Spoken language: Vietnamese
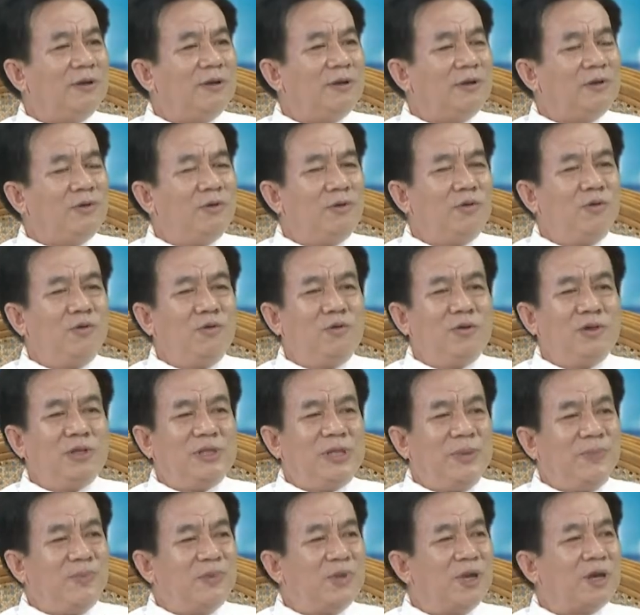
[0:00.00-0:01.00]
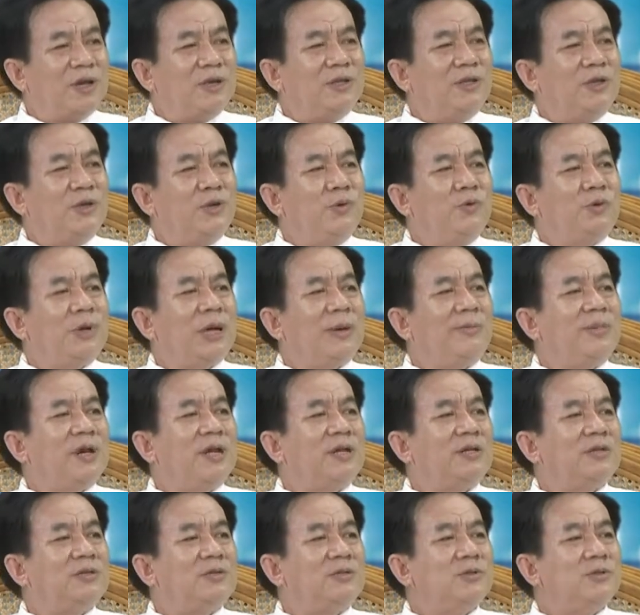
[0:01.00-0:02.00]
luôn luôn tiếp nhận nhiều ca
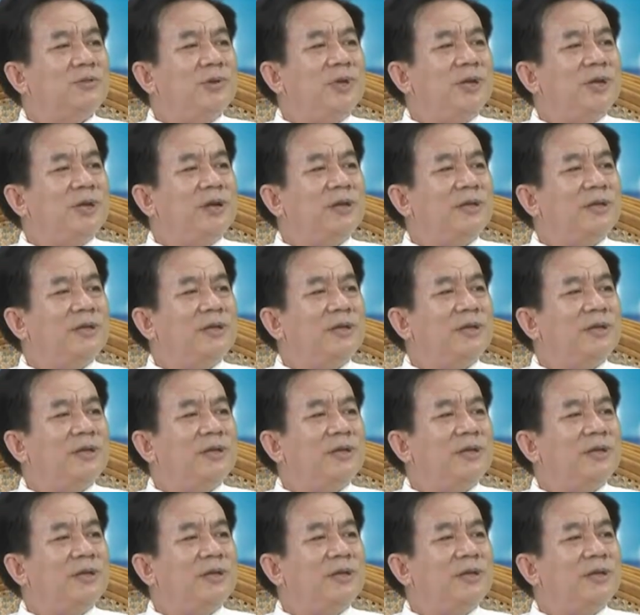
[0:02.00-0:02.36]
bệnh sốt huyết ở